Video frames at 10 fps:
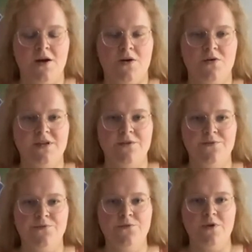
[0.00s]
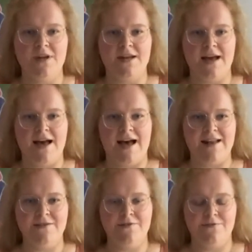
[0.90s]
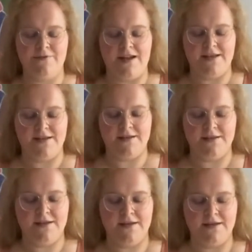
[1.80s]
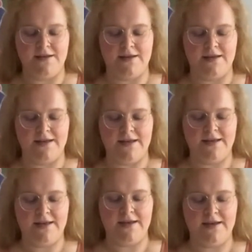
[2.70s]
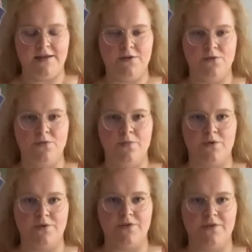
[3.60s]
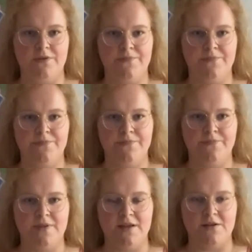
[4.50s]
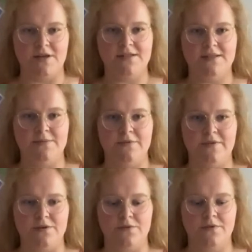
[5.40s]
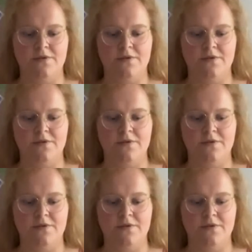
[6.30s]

Und dann führ deine Handflächen Richtung Brust. Genau, das ist die Bewegung.